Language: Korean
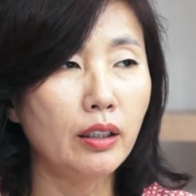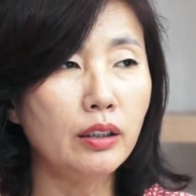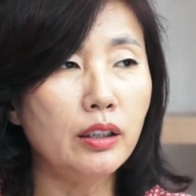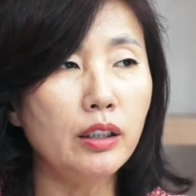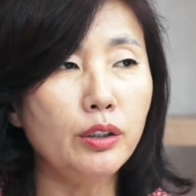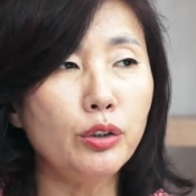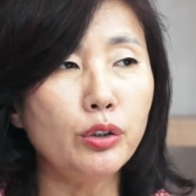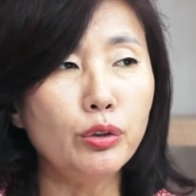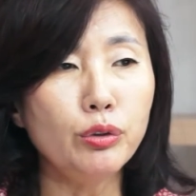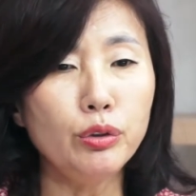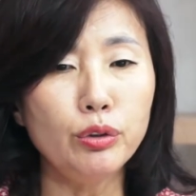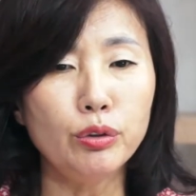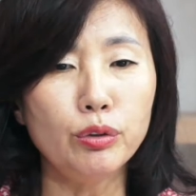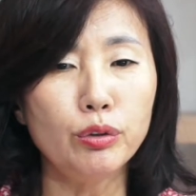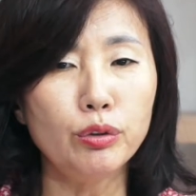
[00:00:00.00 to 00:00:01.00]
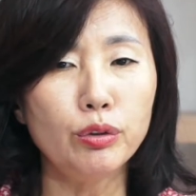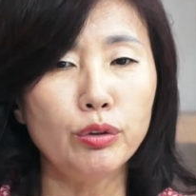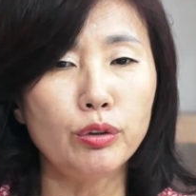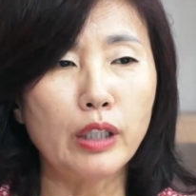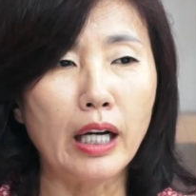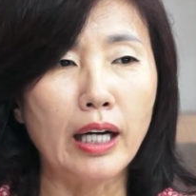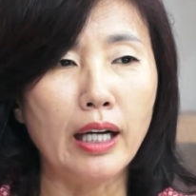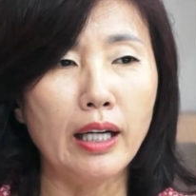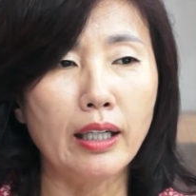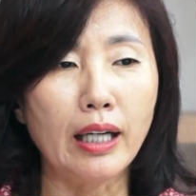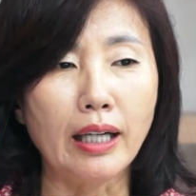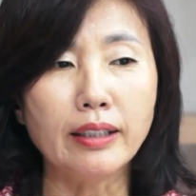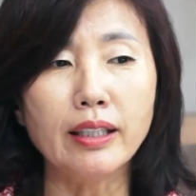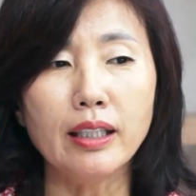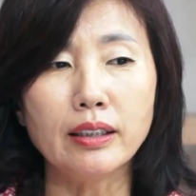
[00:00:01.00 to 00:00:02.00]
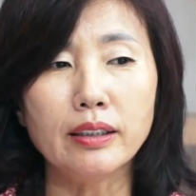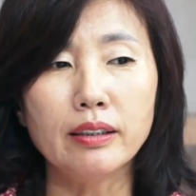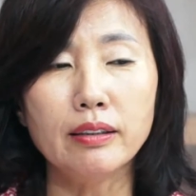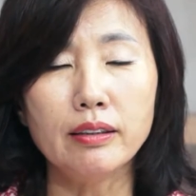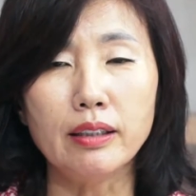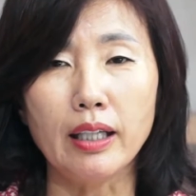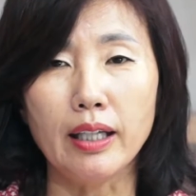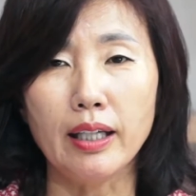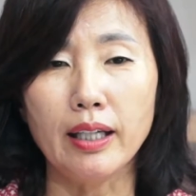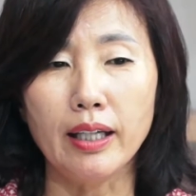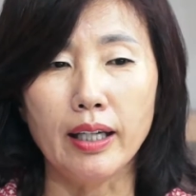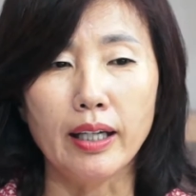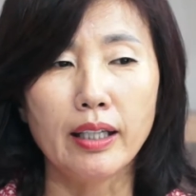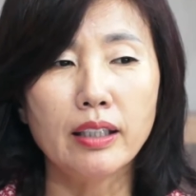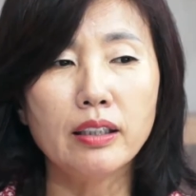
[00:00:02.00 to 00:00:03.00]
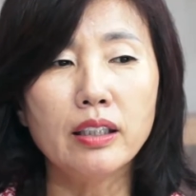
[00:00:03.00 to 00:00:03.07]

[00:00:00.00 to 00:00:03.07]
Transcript: 시청률과 관계했을 때